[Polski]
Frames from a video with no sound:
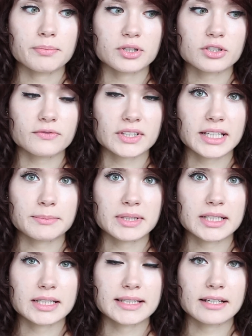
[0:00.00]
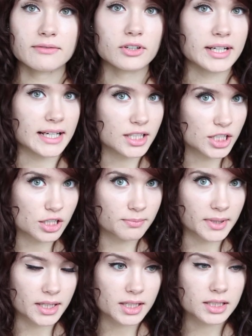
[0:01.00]
poziom witaminy D w
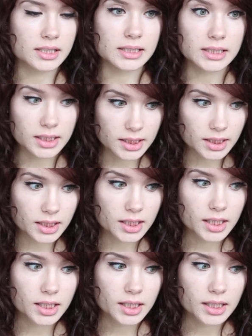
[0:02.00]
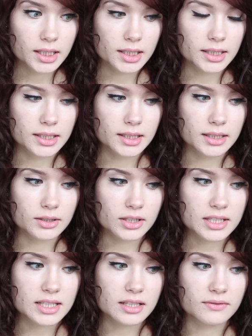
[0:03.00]
organizmie i Y, no
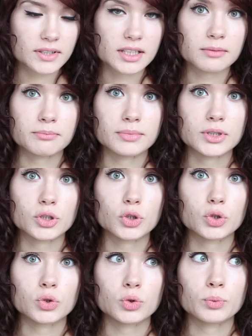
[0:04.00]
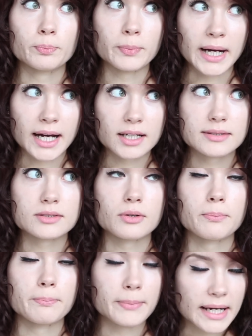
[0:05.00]
niestety wynik był
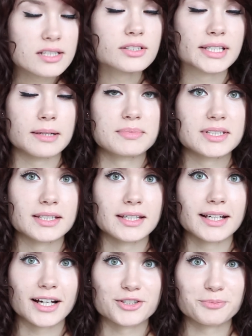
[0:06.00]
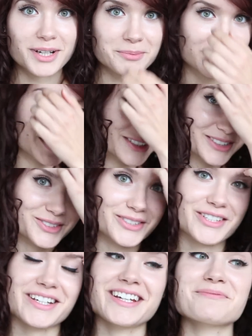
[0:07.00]
bardzo, bardzo kiepski, aż moja pani doktor
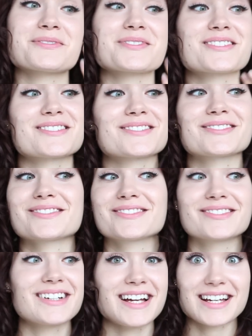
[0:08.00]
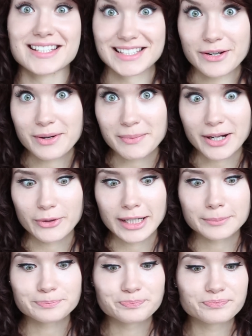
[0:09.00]
się po prostu
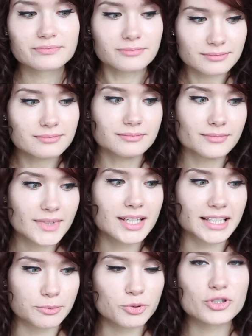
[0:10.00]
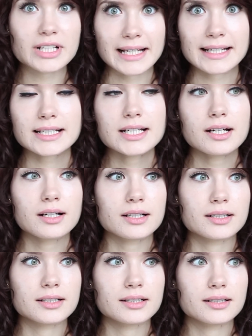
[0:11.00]
załamała. Tak było źle. Y,
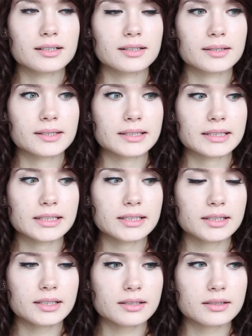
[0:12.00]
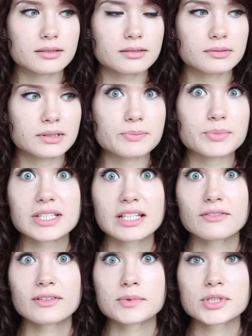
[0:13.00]
I no,
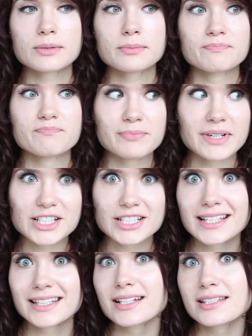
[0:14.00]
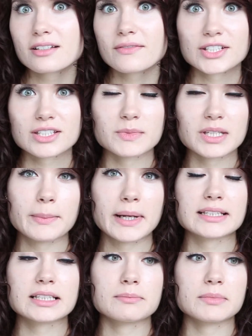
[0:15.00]
postanowiłam się bardziej zainteresować tym
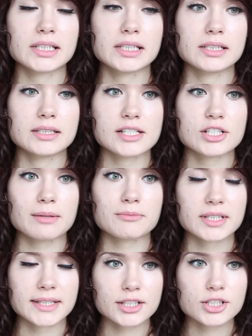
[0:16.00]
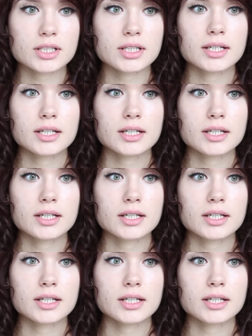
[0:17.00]
tematem i zaczęłam czytać